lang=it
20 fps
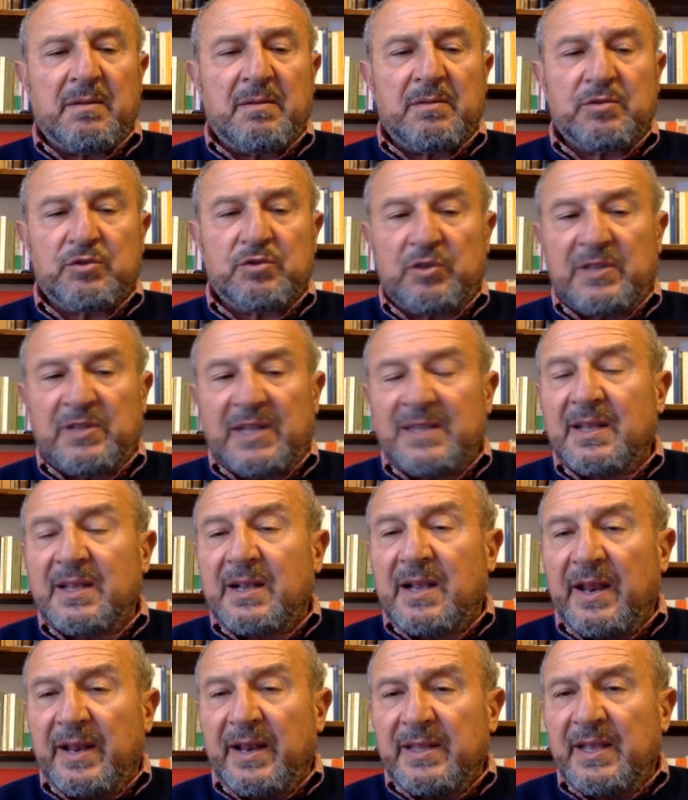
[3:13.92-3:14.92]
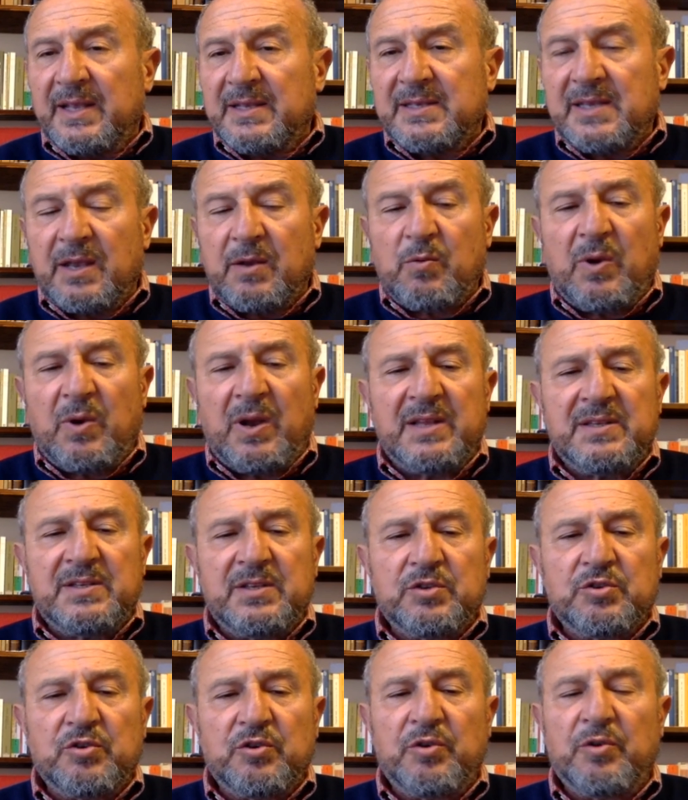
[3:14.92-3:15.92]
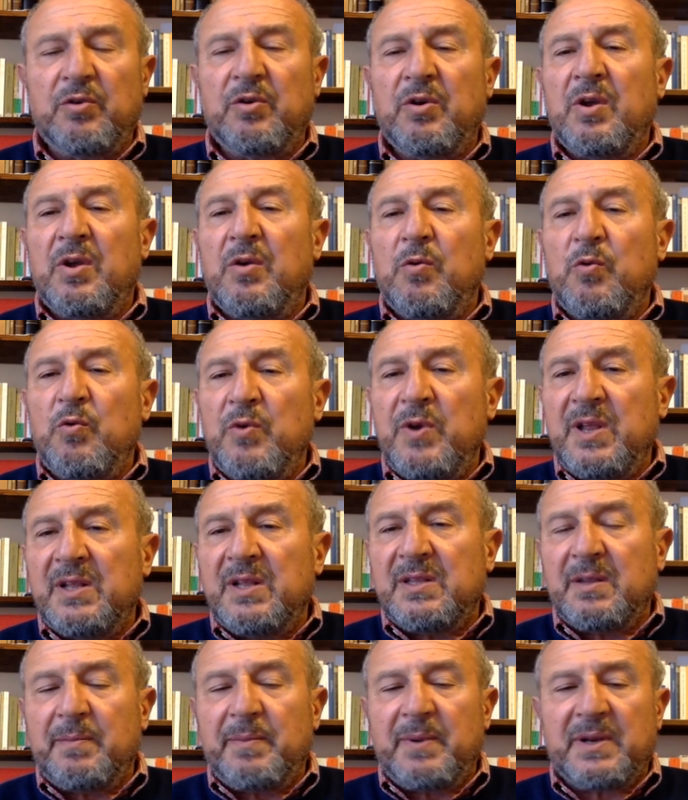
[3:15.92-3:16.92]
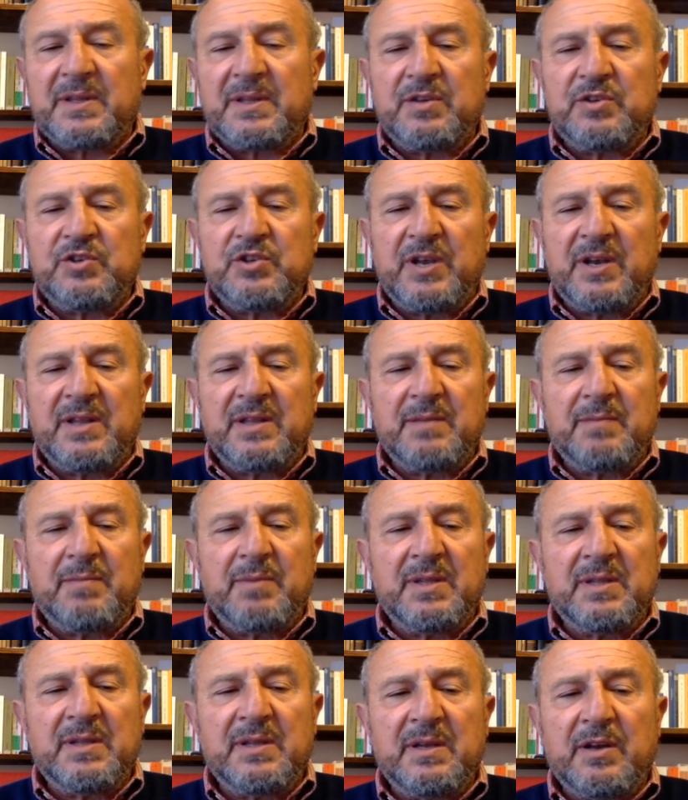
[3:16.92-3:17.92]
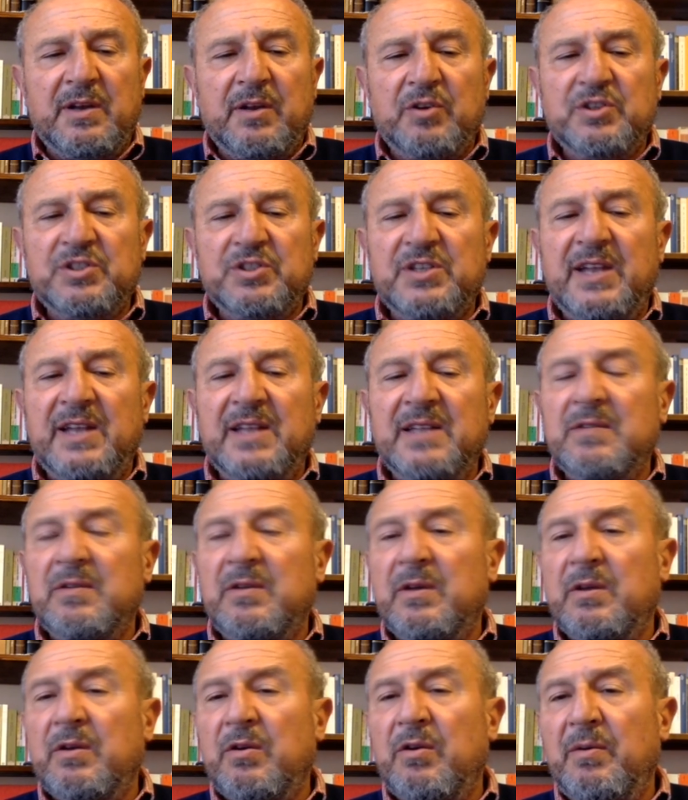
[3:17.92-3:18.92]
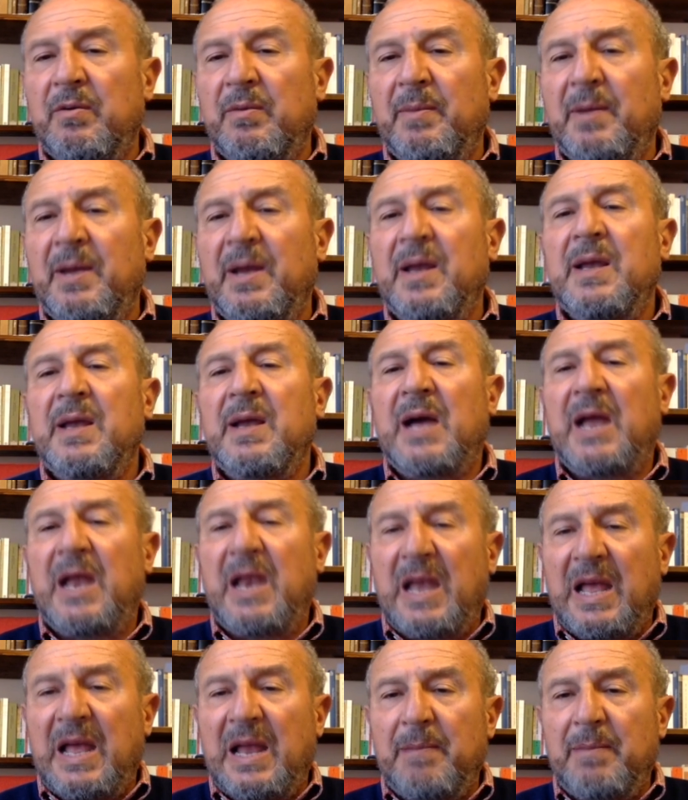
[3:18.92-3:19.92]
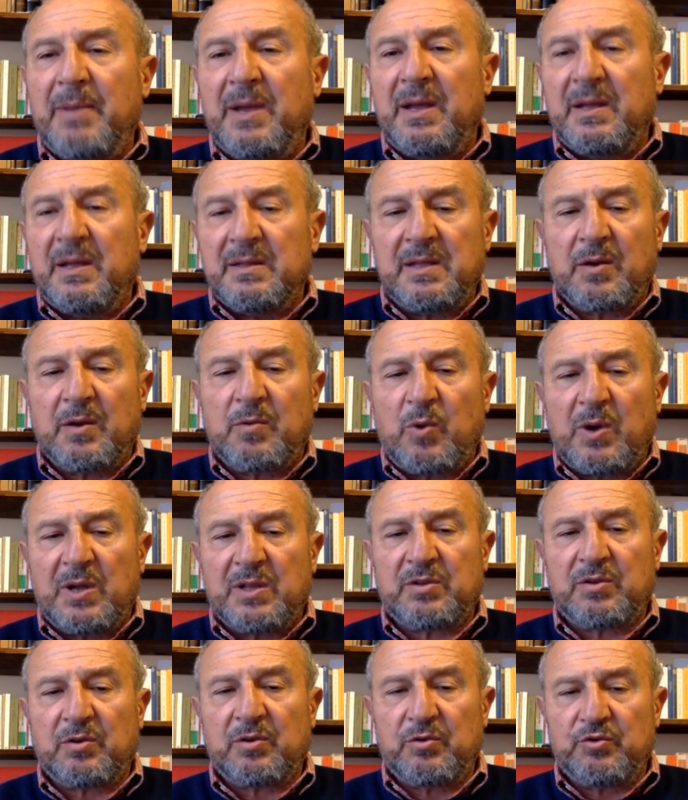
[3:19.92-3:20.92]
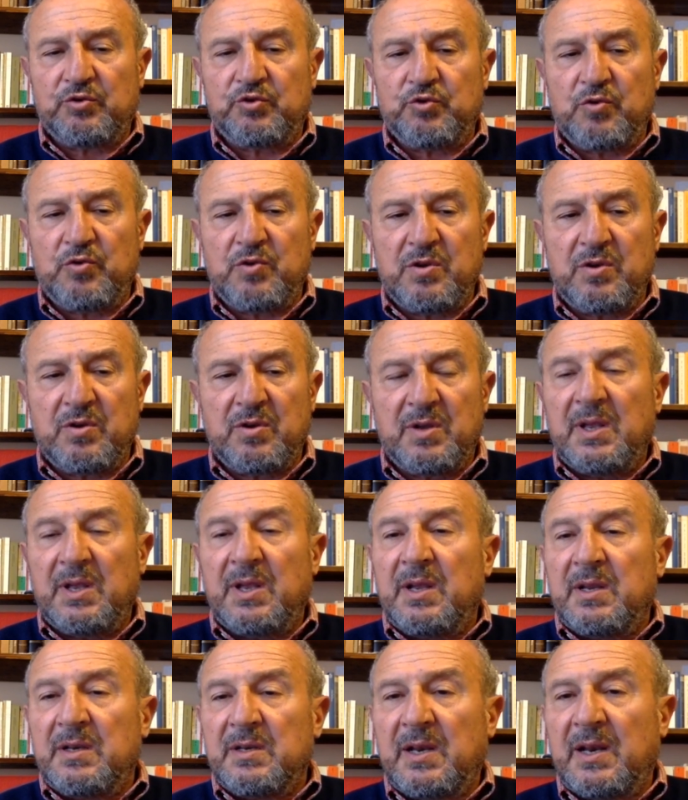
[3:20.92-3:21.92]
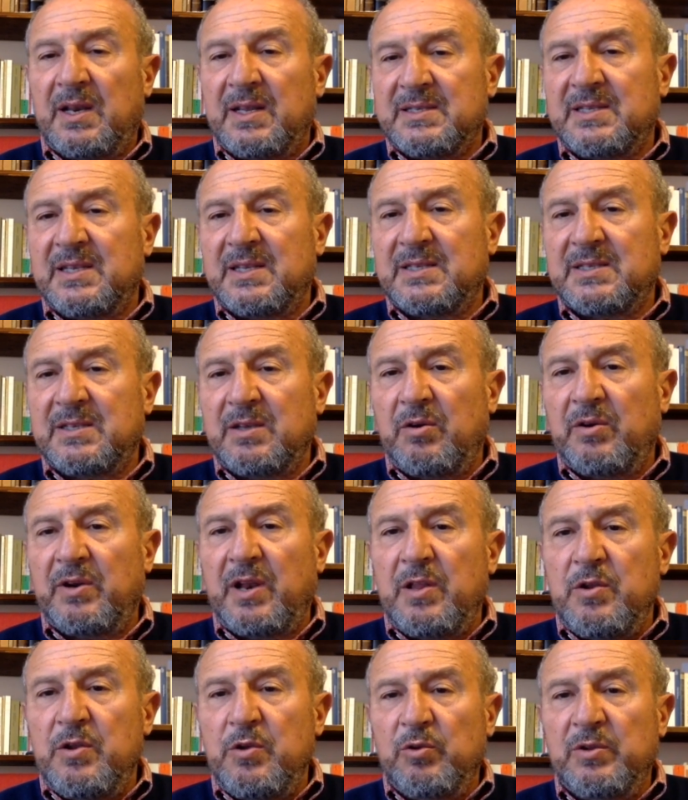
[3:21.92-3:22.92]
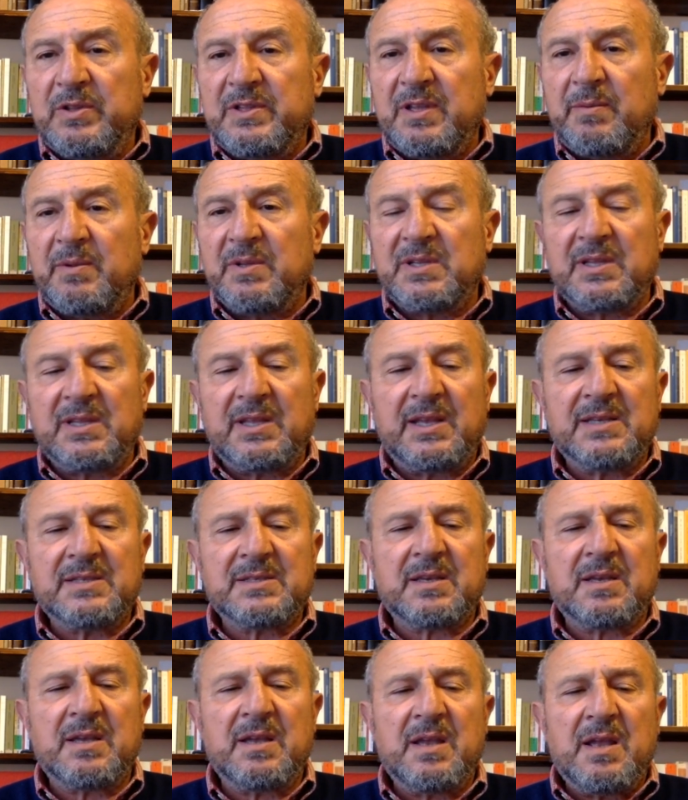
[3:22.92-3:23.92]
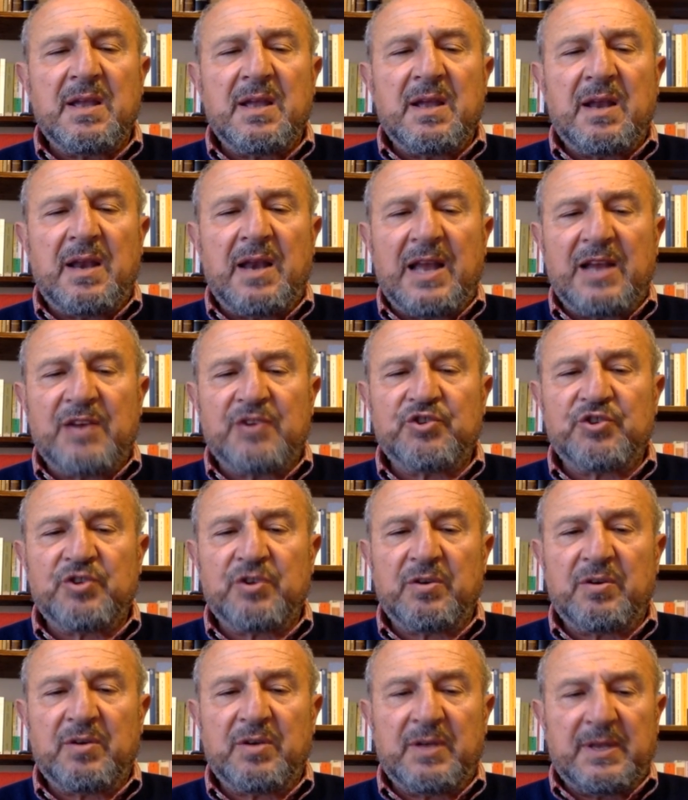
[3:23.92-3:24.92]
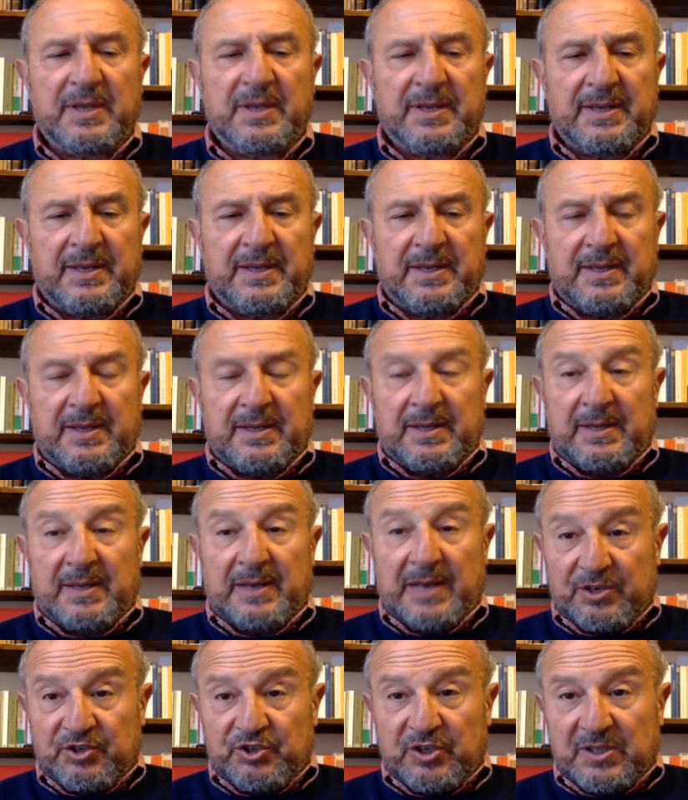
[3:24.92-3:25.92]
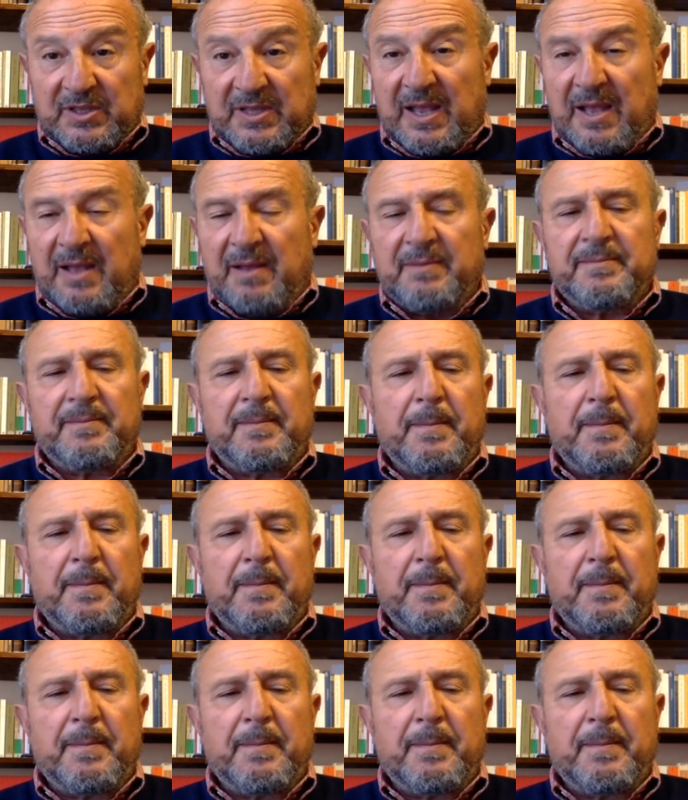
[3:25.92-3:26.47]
soldati canadesi ai quali si sono uniti i partigiani di bandiera rossa, entrano a Roma all'alba del 4 giugno. Nelle stesse ore gli ultimi tedeschi lasciano la città